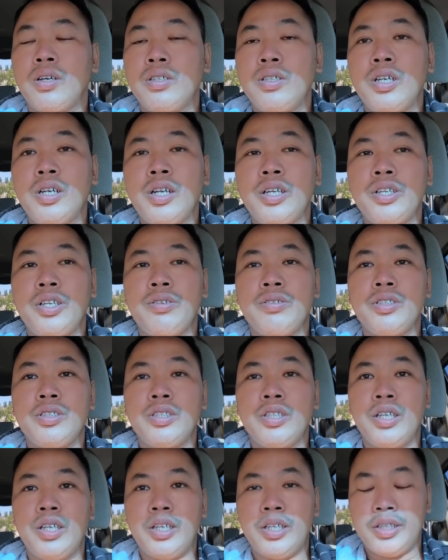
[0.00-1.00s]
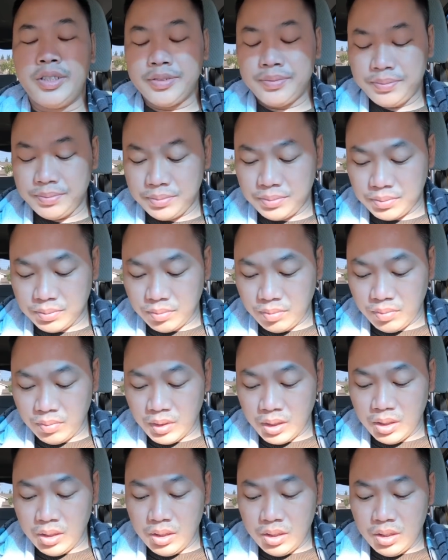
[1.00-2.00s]
Có rất là nhiều người
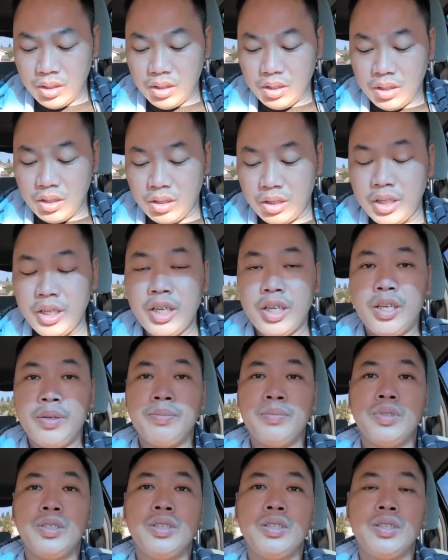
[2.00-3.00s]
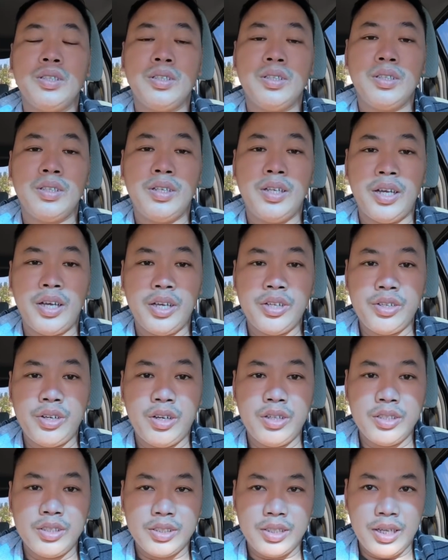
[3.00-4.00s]
hỏi em là cái
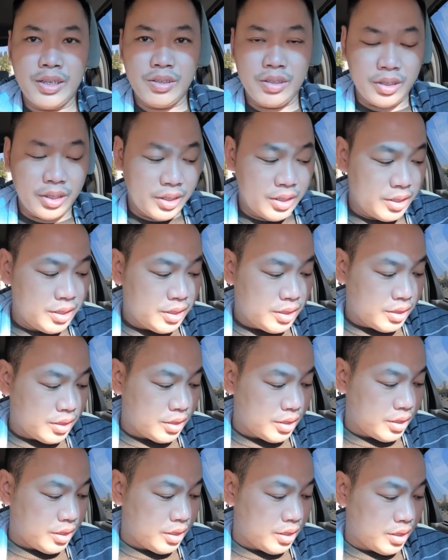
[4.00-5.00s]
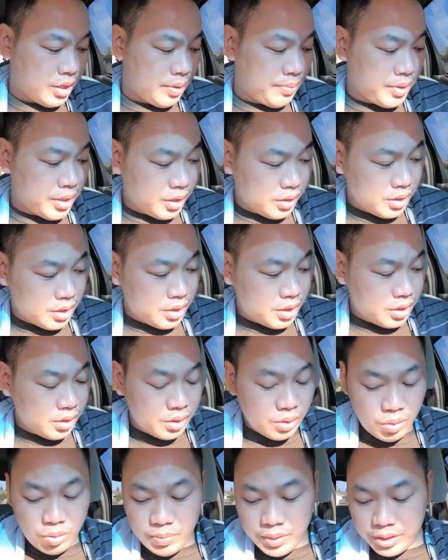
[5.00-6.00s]
cho như sao rồi thì em nhắn tin anh
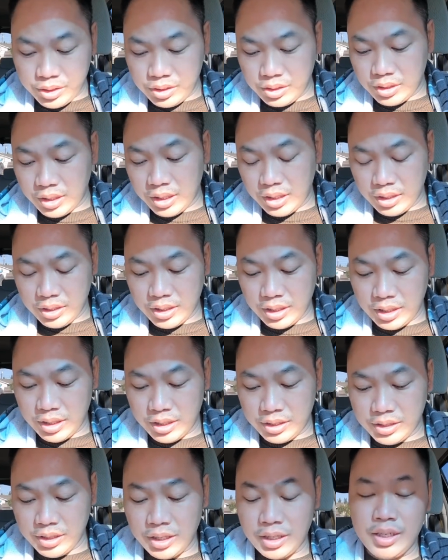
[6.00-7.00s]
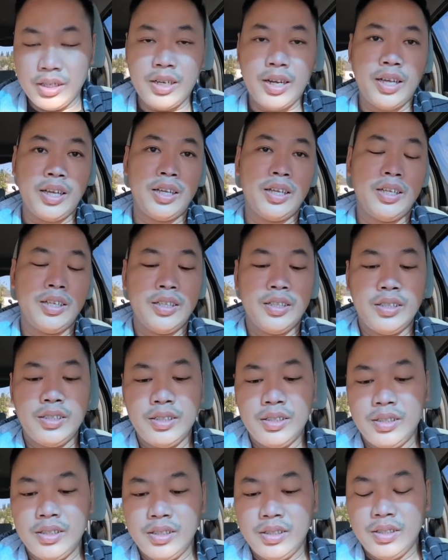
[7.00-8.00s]
tú mà chưa thấy anh trả lời chắc anh đang
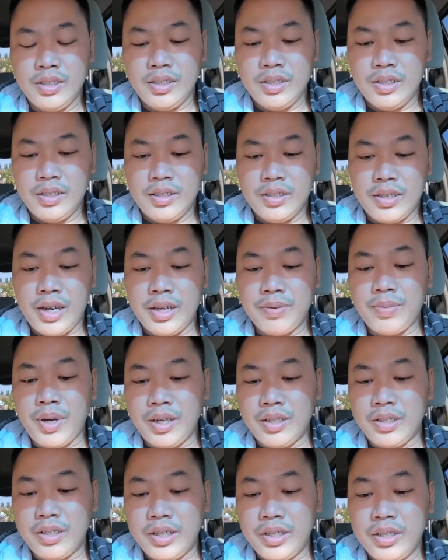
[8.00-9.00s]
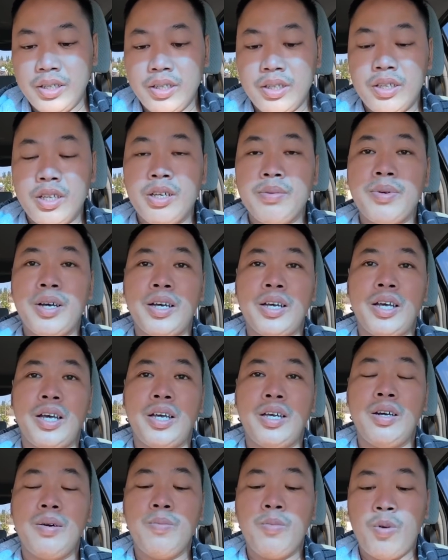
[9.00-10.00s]
đang bận rồi nhưng mà
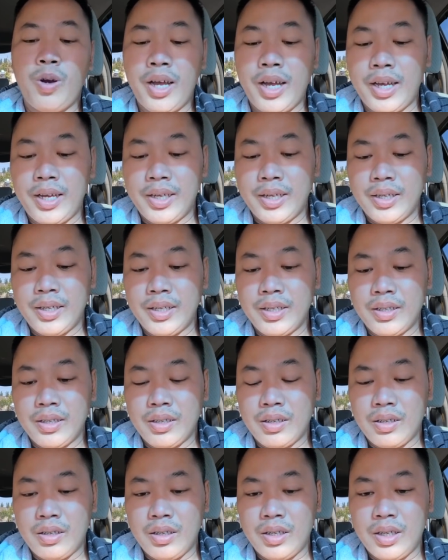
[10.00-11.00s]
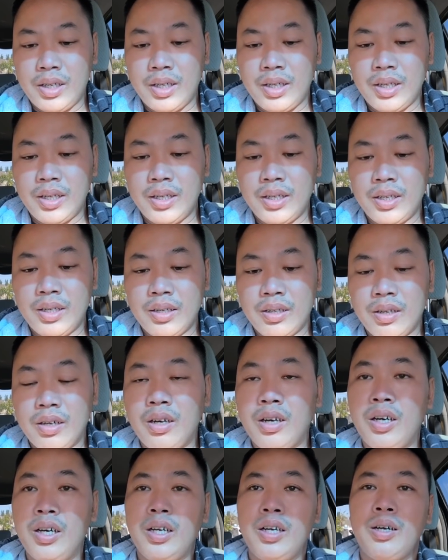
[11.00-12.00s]
ngày hôm qua à,
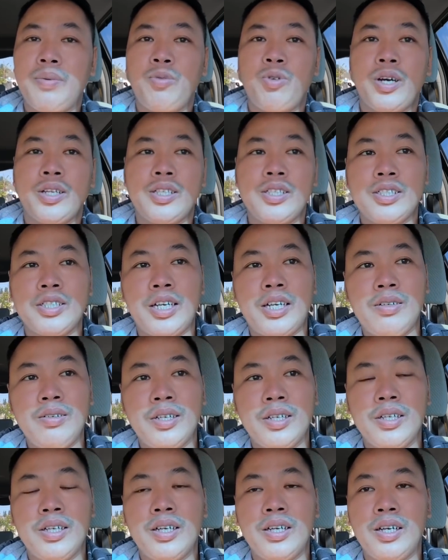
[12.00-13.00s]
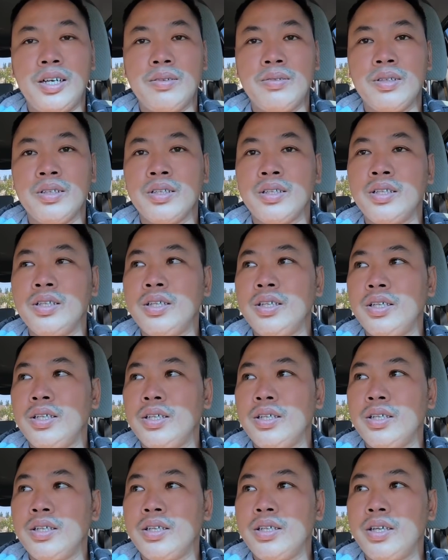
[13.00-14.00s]
có hôm qua thứ sáu hả không
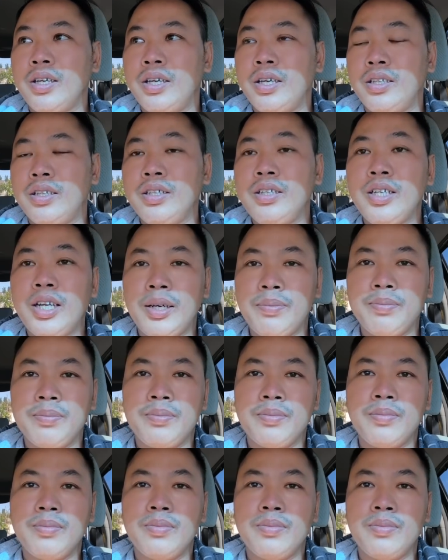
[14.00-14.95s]
ngày thứ năm